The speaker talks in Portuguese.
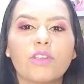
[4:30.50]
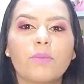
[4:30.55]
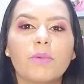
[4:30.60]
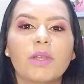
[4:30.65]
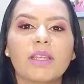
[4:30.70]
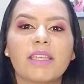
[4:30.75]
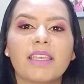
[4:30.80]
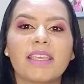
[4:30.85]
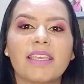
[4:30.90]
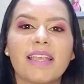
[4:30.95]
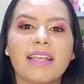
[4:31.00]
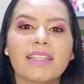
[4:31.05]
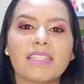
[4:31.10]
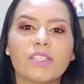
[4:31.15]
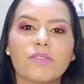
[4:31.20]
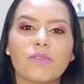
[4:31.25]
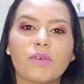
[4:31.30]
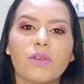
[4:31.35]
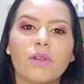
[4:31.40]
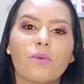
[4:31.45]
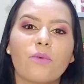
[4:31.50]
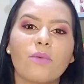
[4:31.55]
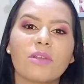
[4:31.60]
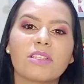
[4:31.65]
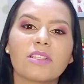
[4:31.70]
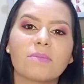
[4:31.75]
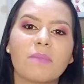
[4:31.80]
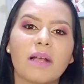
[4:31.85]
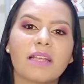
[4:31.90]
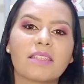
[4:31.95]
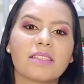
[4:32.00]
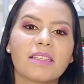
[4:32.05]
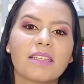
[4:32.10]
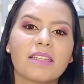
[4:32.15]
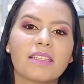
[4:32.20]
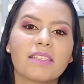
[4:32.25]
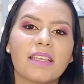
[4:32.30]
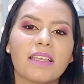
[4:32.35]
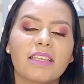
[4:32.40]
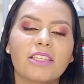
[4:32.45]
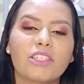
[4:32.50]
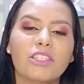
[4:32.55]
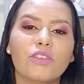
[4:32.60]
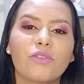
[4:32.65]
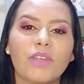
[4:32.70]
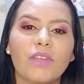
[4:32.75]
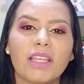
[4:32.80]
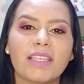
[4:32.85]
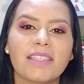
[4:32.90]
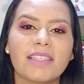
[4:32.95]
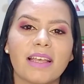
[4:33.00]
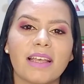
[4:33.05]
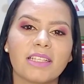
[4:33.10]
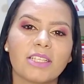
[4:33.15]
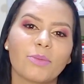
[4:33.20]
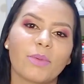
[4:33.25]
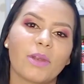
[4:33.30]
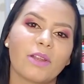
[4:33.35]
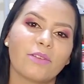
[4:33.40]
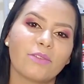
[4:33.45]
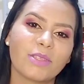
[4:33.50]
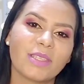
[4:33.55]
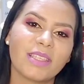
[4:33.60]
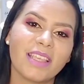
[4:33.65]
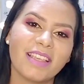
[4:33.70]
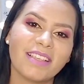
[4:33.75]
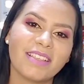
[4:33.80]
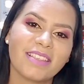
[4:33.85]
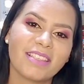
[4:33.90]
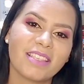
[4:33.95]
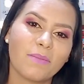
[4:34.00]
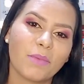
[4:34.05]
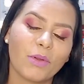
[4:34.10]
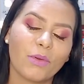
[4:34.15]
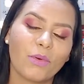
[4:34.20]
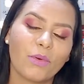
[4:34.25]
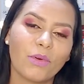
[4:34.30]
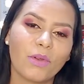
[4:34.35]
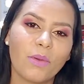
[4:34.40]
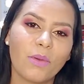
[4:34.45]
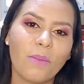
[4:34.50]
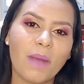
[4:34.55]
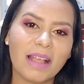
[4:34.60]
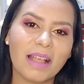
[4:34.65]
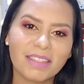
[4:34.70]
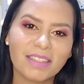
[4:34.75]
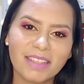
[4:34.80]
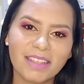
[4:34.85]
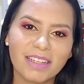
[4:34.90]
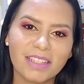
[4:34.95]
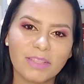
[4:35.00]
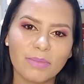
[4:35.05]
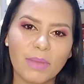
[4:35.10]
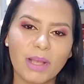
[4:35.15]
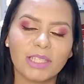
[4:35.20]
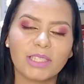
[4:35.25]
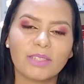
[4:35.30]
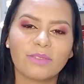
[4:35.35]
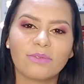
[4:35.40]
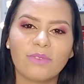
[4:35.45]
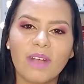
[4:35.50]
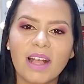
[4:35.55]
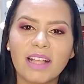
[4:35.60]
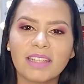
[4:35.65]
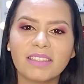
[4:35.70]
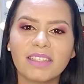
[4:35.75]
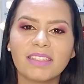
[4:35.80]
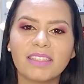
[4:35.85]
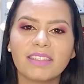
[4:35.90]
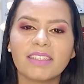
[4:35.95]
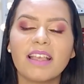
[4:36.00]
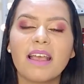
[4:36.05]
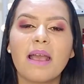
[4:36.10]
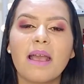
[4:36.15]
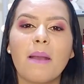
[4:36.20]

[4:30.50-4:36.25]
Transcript: Fico por aqui. Essas foram algumas máscaras aí diferenciadas para vocês que procuram máscaras mais fáceis